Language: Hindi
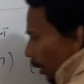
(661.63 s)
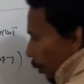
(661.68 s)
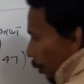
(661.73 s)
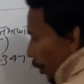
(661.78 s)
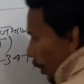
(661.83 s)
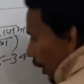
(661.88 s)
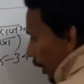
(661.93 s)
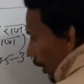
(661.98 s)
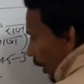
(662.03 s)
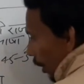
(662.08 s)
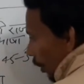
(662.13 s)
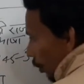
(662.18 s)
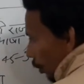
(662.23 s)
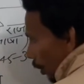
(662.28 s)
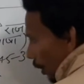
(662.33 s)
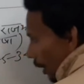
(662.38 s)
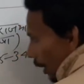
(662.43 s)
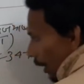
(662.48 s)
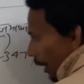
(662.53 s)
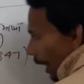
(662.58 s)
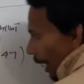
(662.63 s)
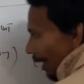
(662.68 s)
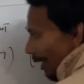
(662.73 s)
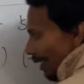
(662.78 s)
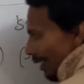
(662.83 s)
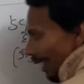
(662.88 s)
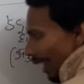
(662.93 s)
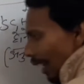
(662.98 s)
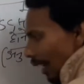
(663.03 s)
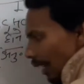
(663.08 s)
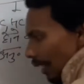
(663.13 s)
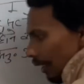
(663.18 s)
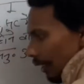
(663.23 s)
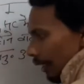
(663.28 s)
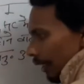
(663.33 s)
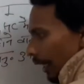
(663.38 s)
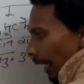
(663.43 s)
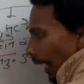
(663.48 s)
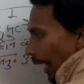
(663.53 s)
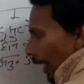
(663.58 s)
अनुच्छेद तीन के
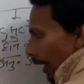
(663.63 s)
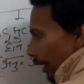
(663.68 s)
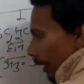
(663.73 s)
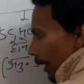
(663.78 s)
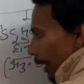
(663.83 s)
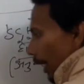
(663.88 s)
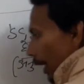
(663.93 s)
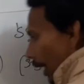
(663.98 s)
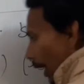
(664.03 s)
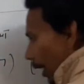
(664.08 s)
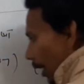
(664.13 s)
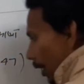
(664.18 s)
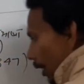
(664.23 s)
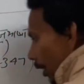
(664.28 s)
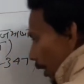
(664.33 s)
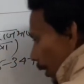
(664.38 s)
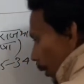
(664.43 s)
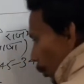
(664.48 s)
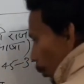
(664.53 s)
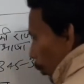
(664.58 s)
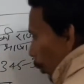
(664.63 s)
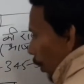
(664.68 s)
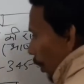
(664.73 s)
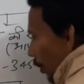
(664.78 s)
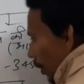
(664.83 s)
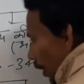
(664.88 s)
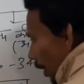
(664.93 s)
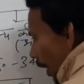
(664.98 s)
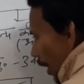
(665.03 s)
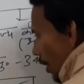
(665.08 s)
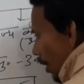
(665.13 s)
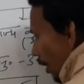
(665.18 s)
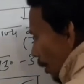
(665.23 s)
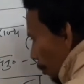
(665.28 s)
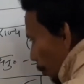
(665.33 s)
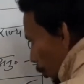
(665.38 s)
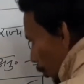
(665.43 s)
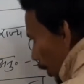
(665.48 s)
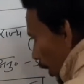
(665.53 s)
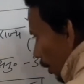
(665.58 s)
तहत ठीक है तो क्वेश्चन आज तक
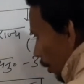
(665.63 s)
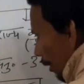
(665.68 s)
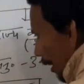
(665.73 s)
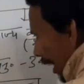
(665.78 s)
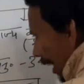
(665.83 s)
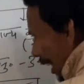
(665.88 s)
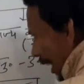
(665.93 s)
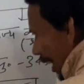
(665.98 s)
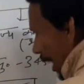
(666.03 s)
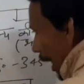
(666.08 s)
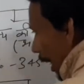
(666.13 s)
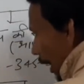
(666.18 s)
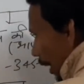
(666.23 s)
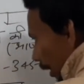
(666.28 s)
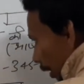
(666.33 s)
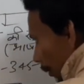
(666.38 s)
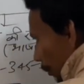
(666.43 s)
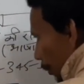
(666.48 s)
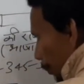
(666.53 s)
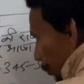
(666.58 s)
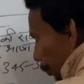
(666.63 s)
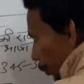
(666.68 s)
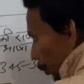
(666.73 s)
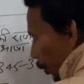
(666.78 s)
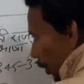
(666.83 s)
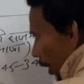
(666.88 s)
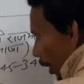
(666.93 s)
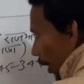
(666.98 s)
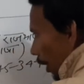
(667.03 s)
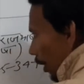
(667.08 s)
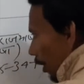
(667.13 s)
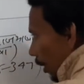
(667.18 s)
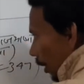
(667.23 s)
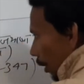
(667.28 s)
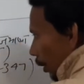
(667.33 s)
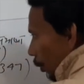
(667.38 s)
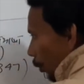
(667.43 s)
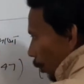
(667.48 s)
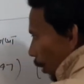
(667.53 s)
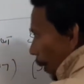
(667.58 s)
पूछा तो नहीं गया है कभी पूछ ले
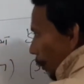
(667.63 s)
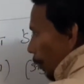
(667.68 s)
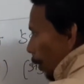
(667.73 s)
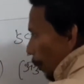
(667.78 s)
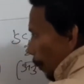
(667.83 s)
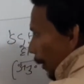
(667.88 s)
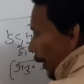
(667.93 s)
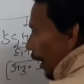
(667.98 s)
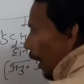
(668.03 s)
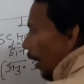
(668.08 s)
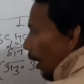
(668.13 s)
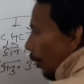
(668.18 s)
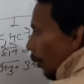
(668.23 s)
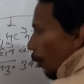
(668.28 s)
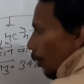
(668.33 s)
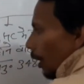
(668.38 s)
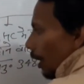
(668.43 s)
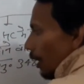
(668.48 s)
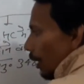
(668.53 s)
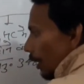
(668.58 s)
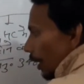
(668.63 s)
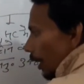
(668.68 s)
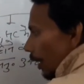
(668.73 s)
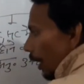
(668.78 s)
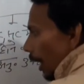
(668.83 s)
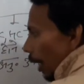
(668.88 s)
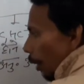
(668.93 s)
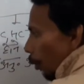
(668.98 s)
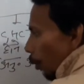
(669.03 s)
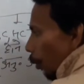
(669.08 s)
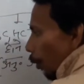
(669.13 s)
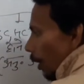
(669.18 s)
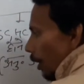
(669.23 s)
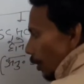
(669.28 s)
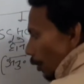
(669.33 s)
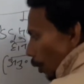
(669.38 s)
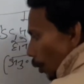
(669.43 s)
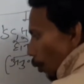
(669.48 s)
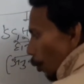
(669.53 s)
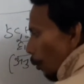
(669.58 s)
तो आपको पता होना चाहिए कि अंकों का
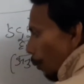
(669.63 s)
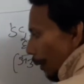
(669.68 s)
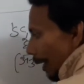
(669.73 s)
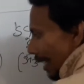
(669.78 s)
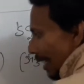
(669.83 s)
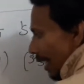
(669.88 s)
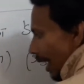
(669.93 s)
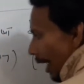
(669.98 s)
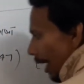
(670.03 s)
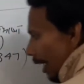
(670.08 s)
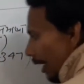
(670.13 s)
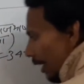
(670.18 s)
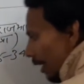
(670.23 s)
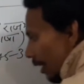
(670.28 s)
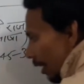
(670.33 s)
स्वरूप कैसा है